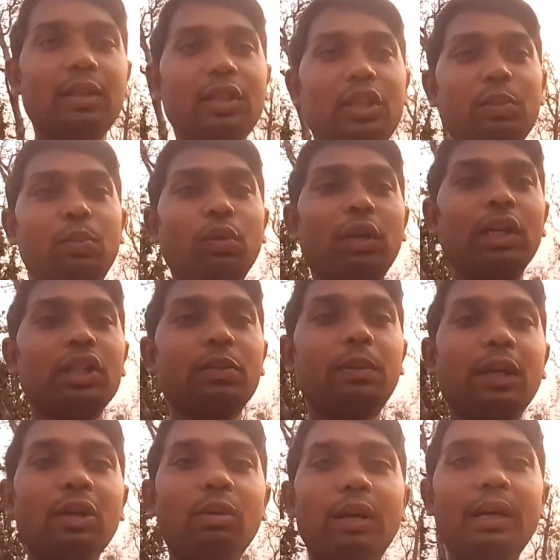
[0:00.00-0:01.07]
दिस पोलास
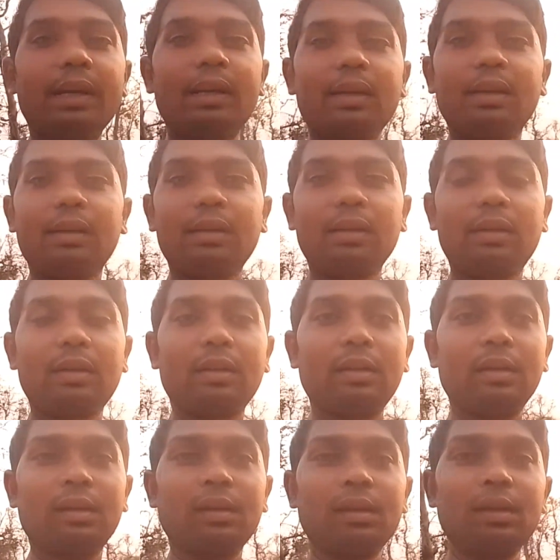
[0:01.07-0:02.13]
फलवार
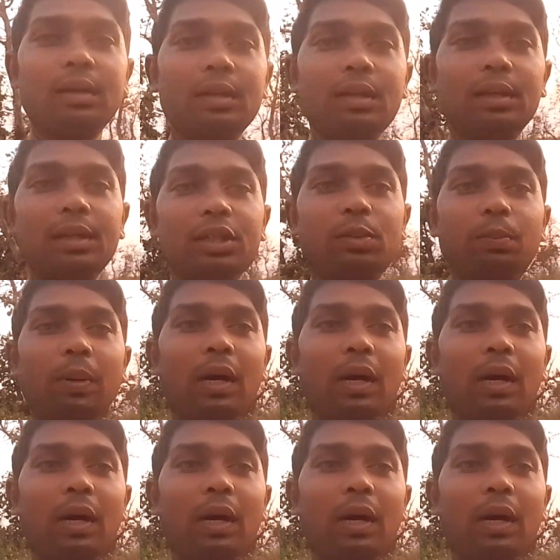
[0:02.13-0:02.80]
इज